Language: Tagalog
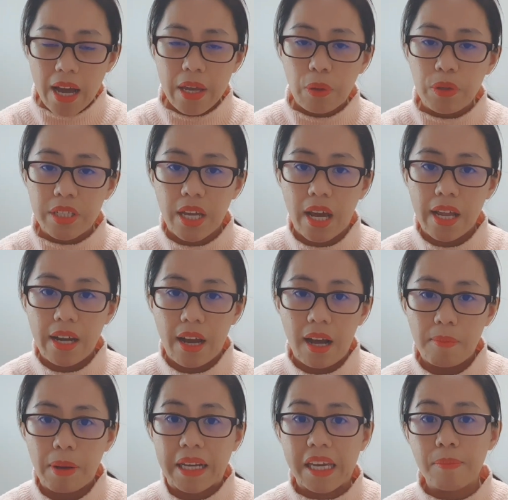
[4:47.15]
ayaw niya na
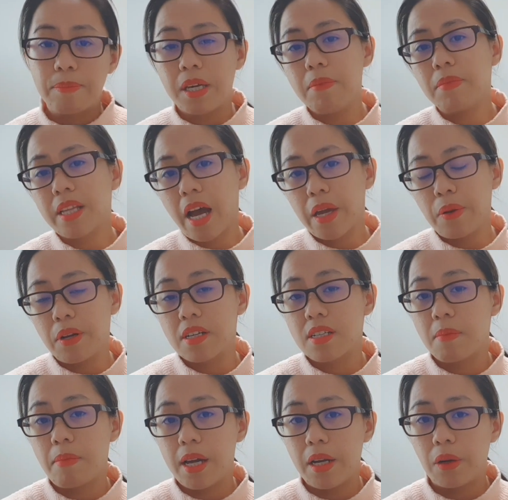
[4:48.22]
magkimkim tayo ng
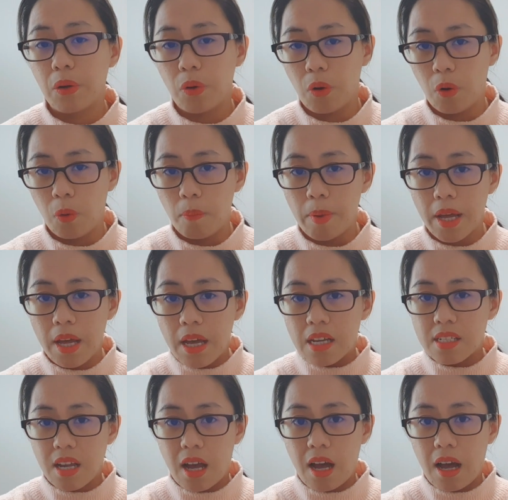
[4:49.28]
sama ng loob sa